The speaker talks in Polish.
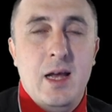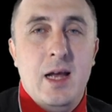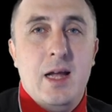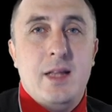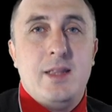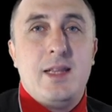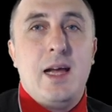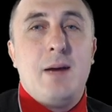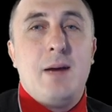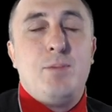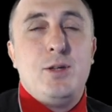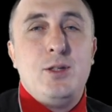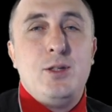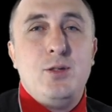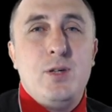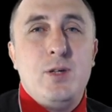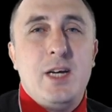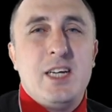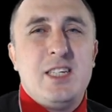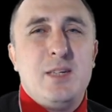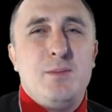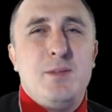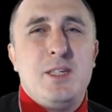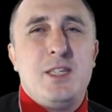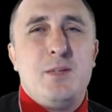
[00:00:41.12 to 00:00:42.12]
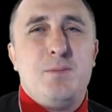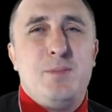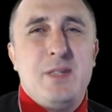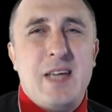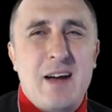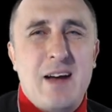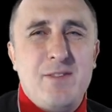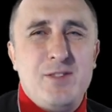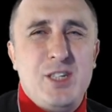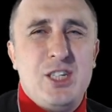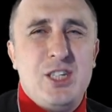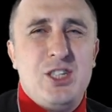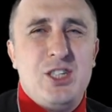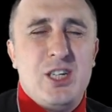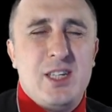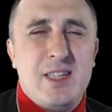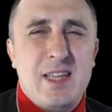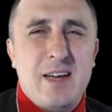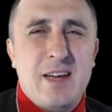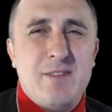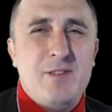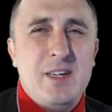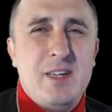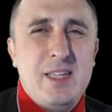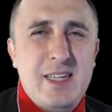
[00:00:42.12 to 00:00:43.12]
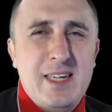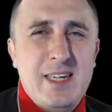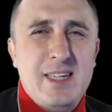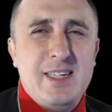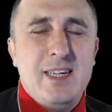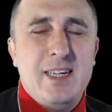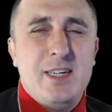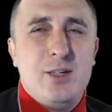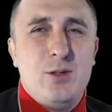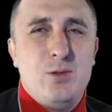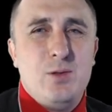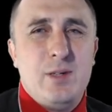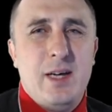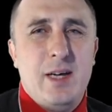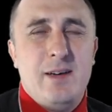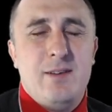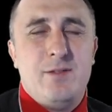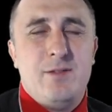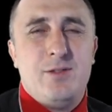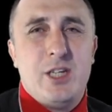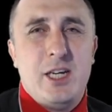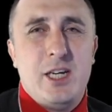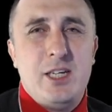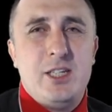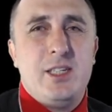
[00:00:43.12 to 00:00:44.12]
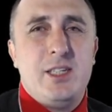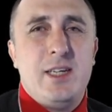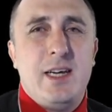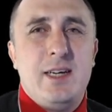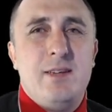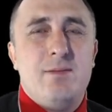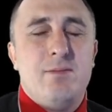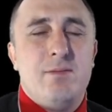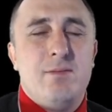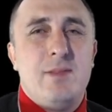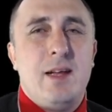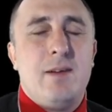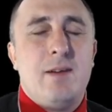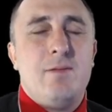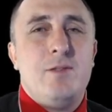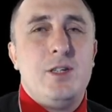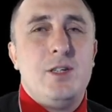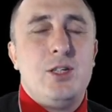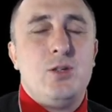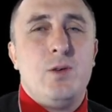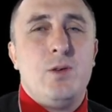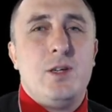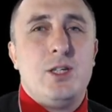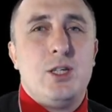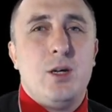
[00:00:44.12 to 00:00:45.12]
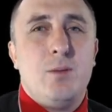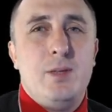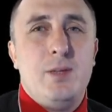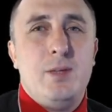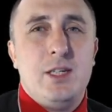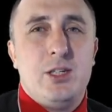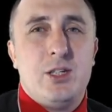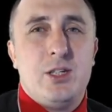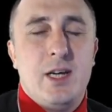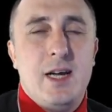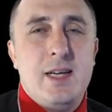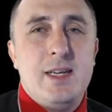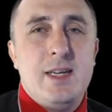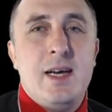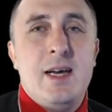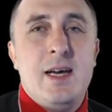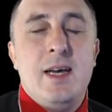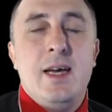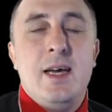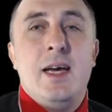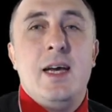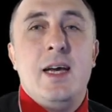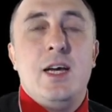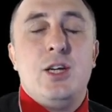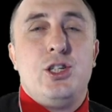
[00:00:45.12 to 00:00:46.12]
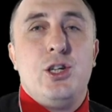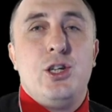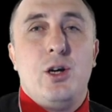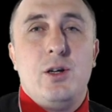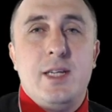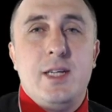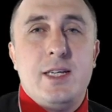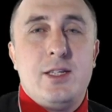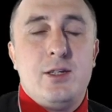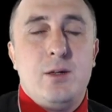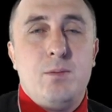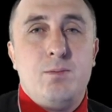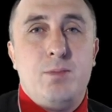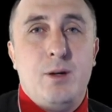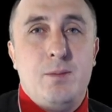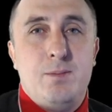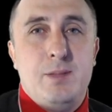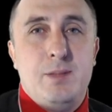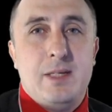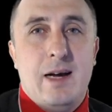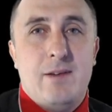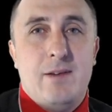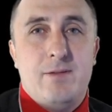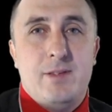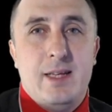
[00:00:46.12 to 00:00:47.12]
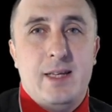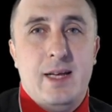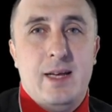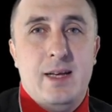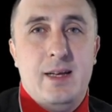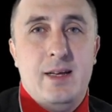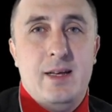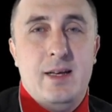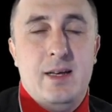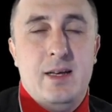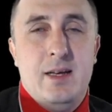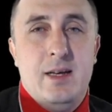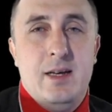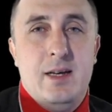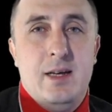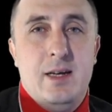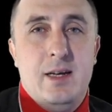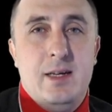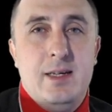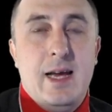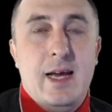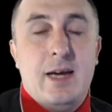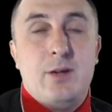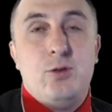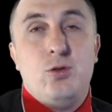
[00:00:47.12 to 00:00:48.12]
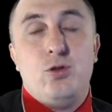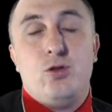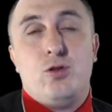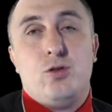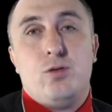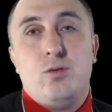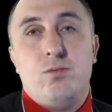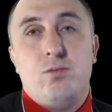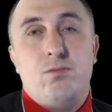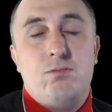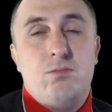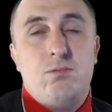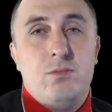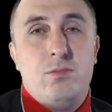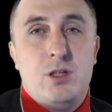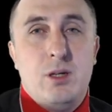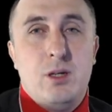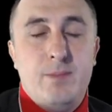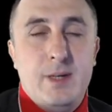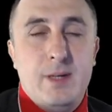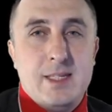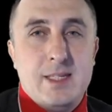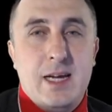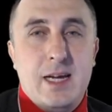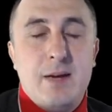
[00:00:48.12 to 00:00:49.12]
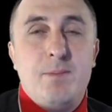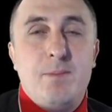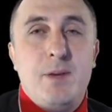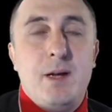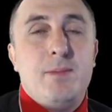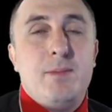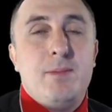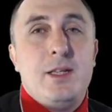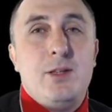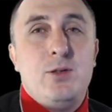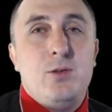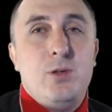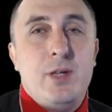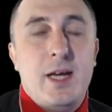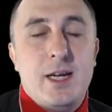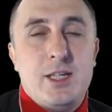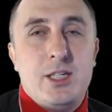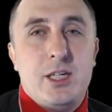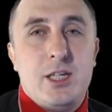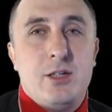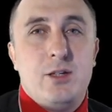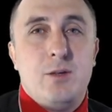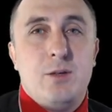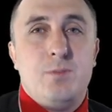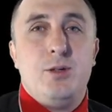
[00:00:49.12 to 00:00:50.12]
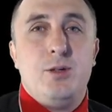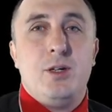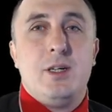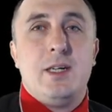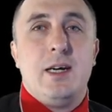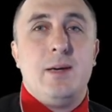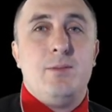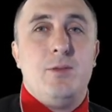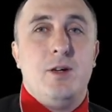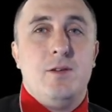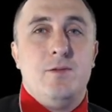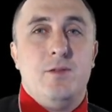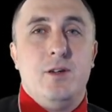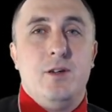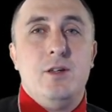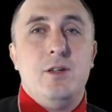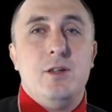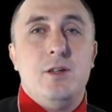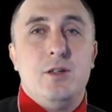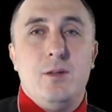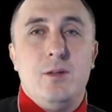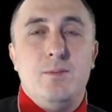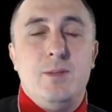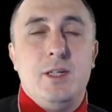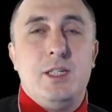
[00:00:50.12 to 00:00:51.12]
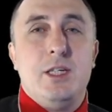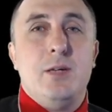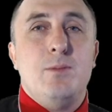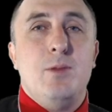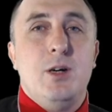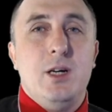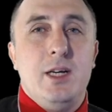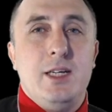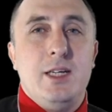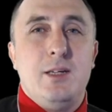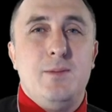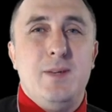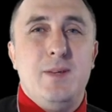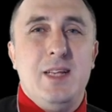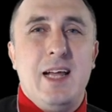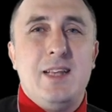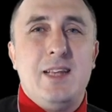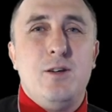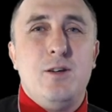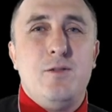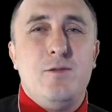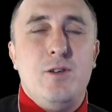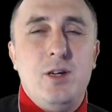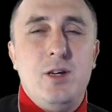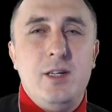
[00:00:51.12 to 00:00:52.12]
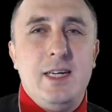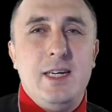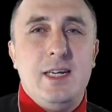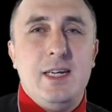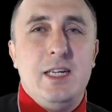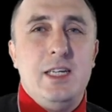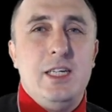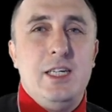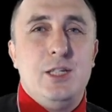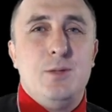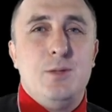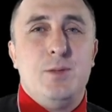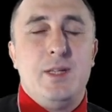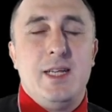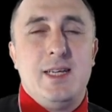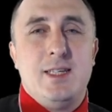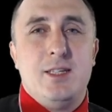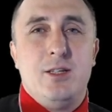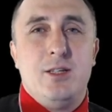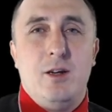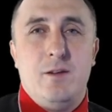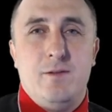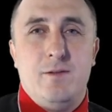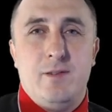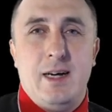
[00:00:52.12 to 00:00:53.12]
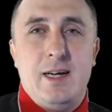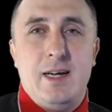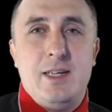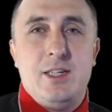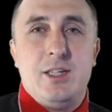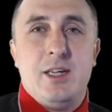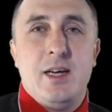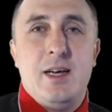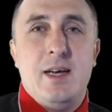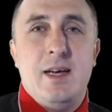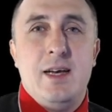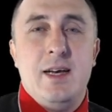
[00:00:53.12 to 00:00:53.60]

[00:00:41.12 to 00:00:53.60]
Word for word: no a po drugie, żeby sprawdzić, czy te wyniki, które wcześniej nam wyszły z obliczeń, czy one są poprawne. I jak już mm, sobie zaimplementujecie to programowo, no to będziecie mogli sobie dla dowolnych liczb testować,